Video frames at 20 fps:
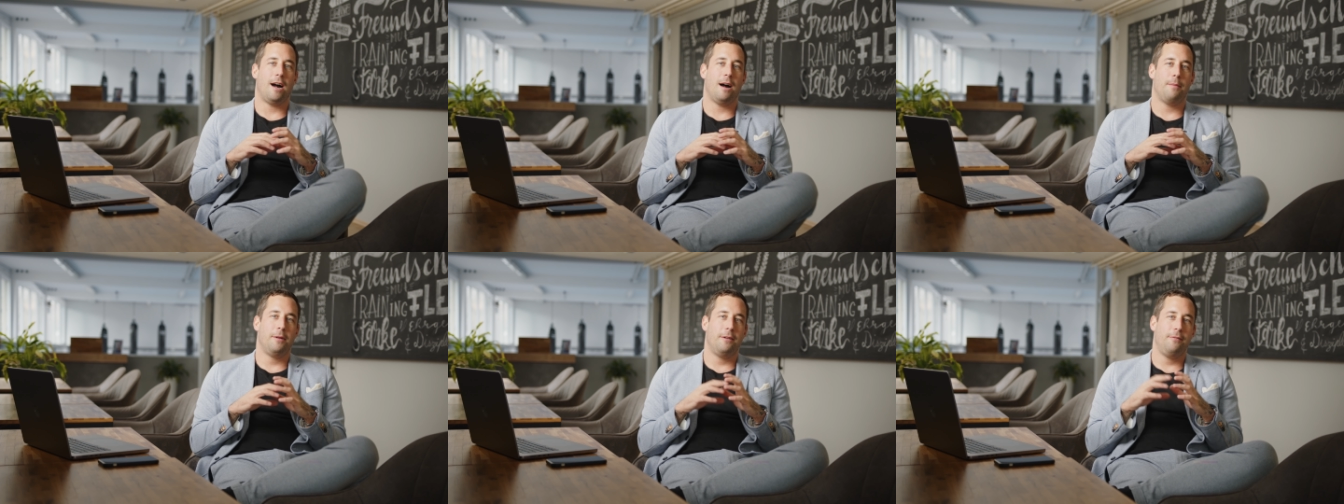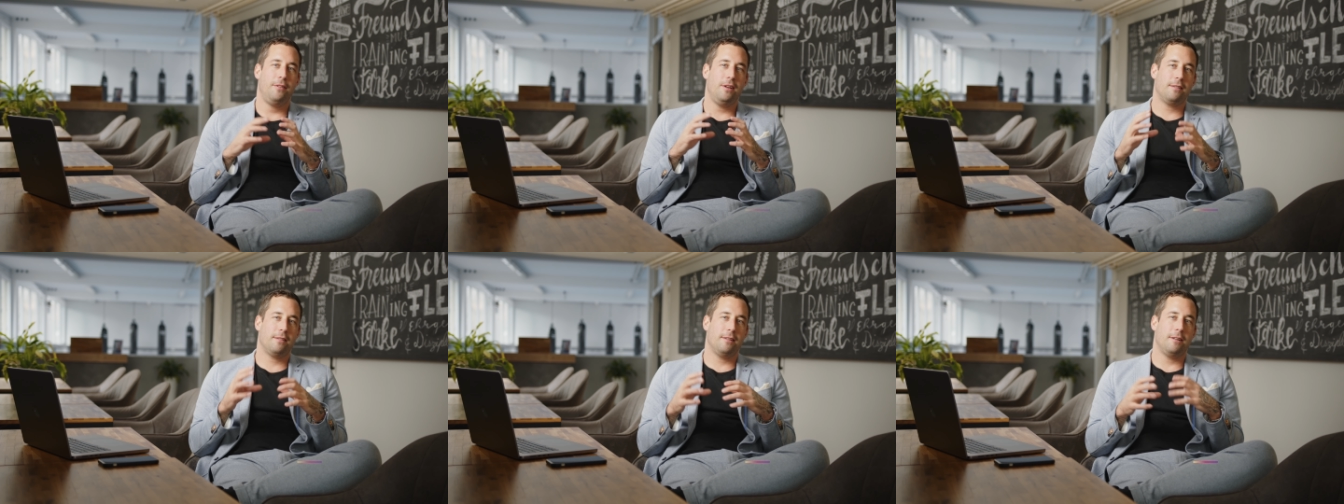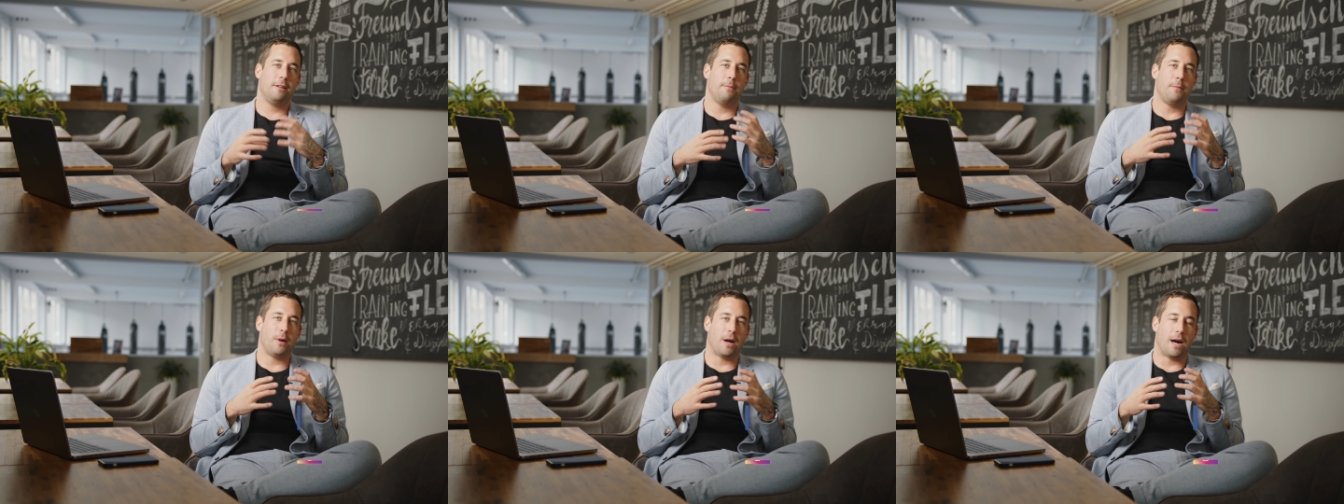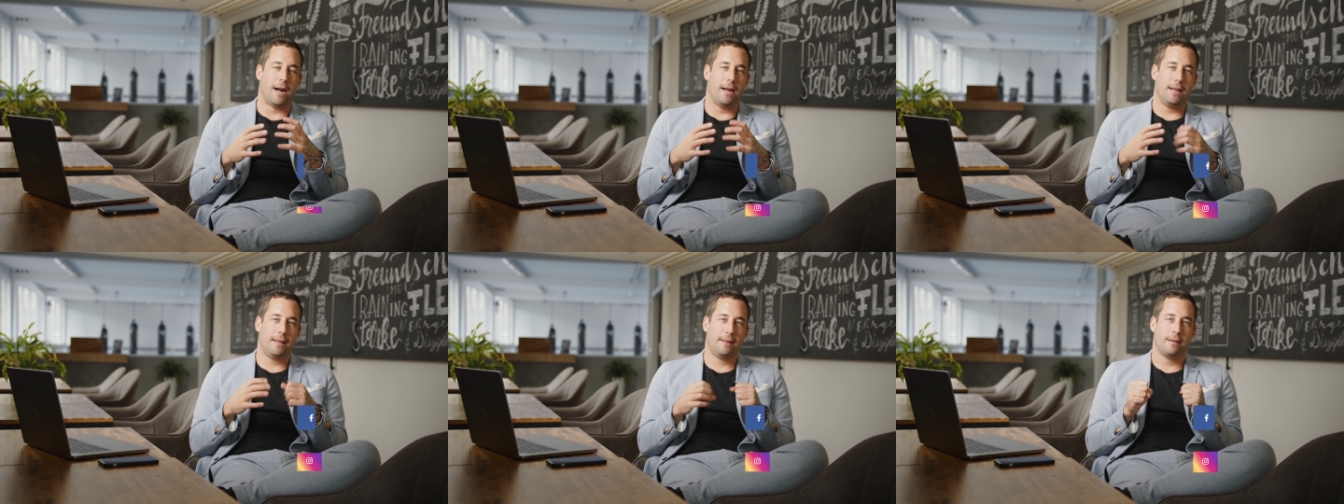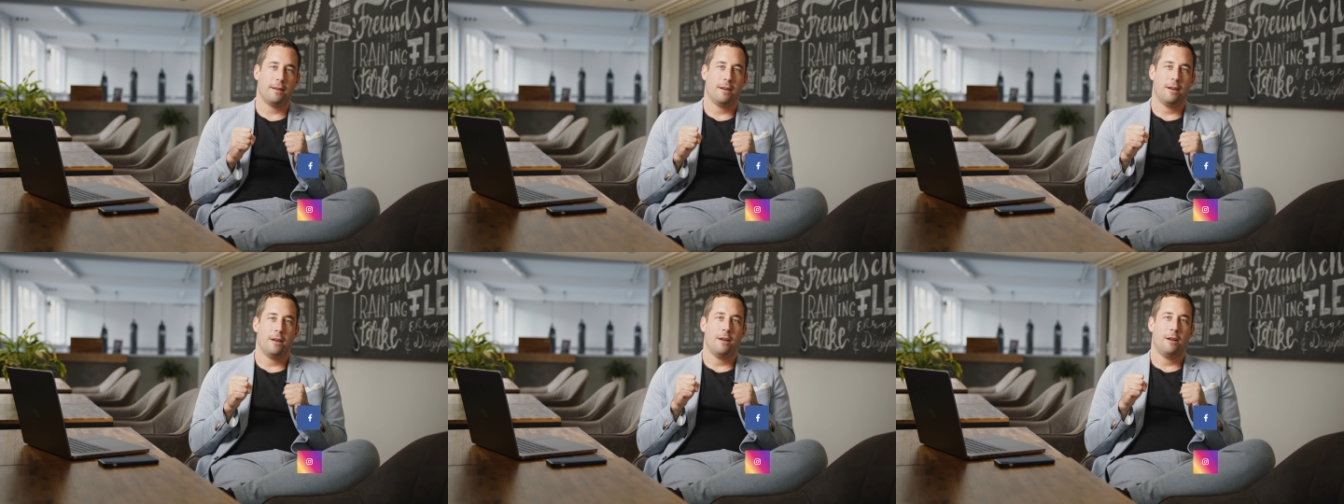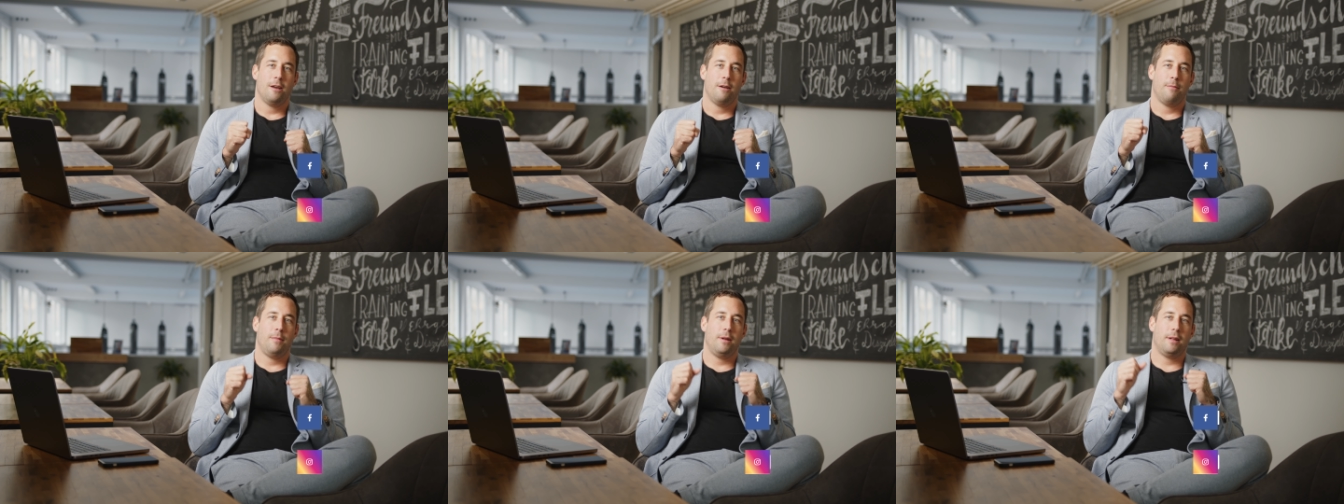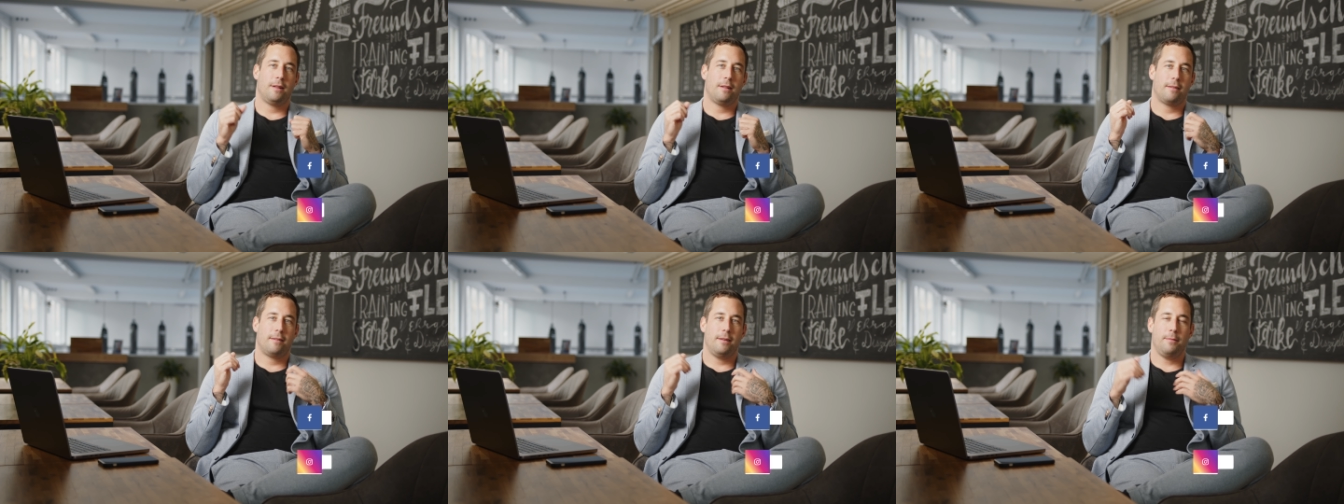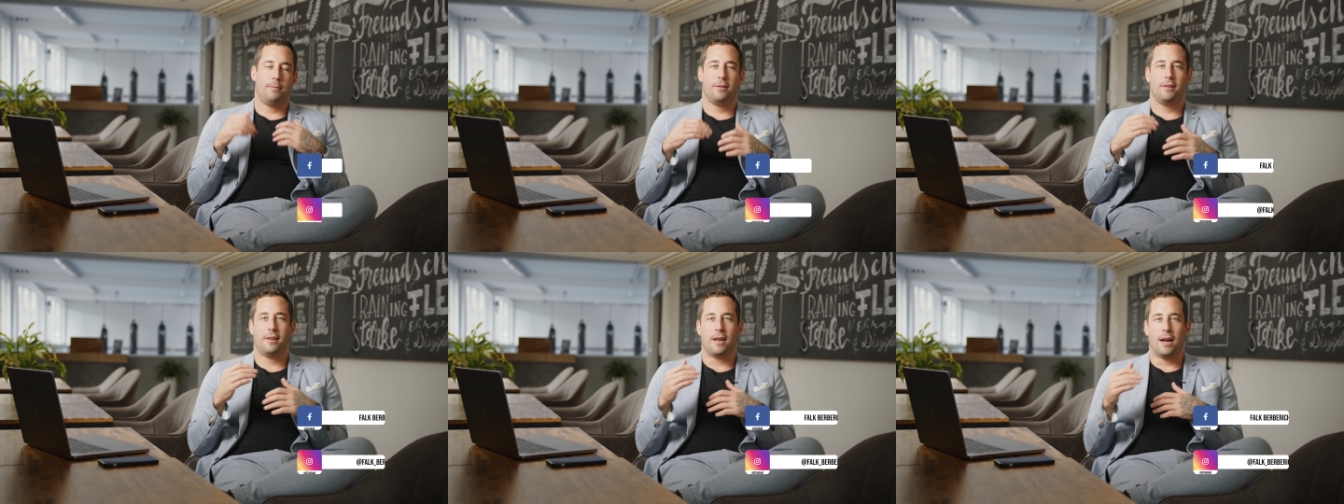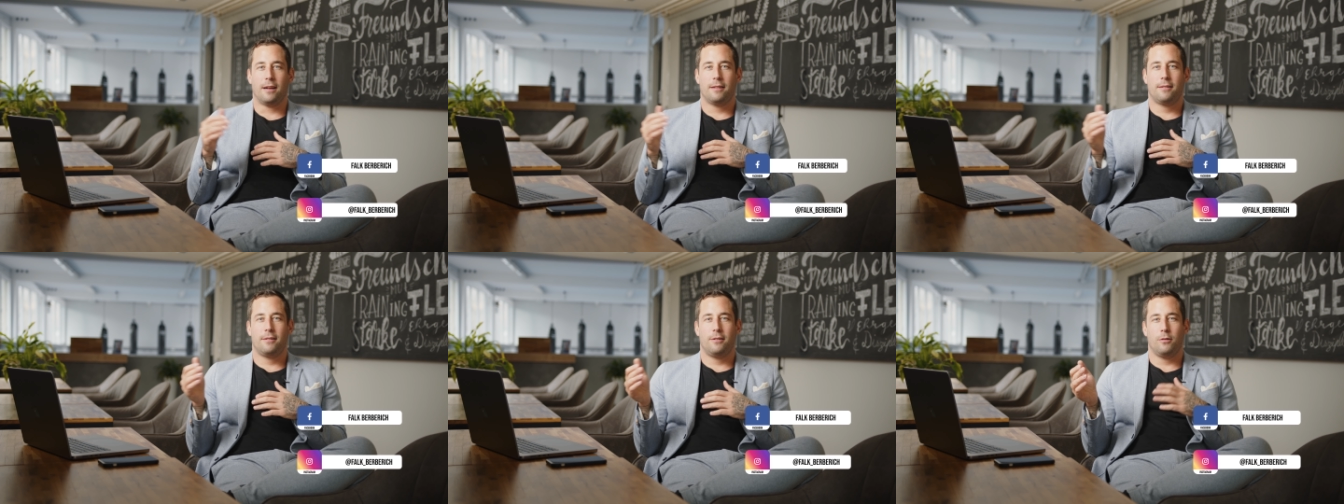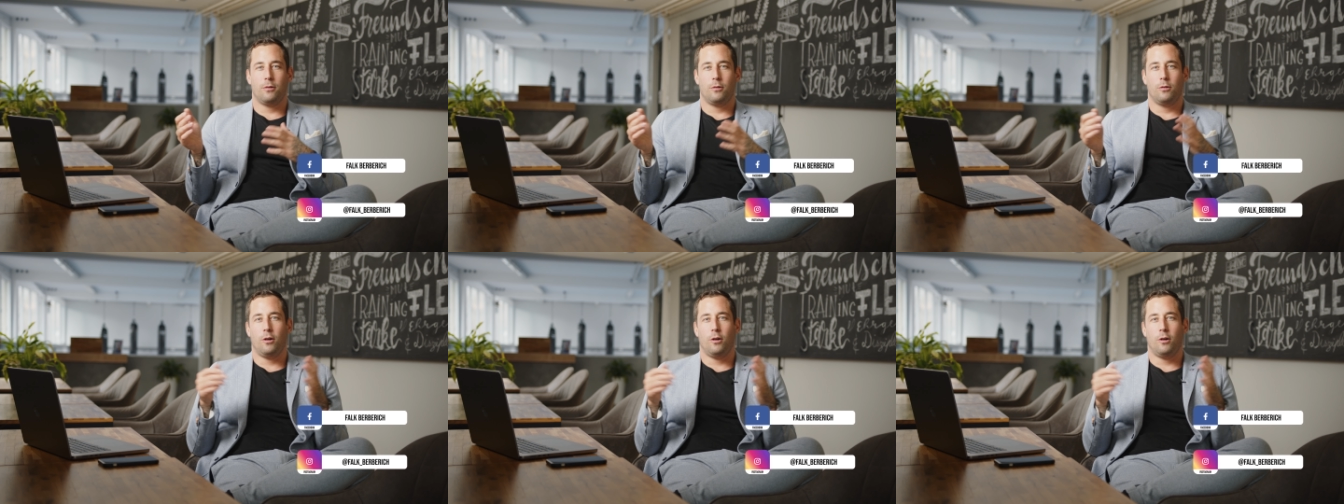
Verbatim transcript: Aber wir sind in einem Bereich mit 70, 80,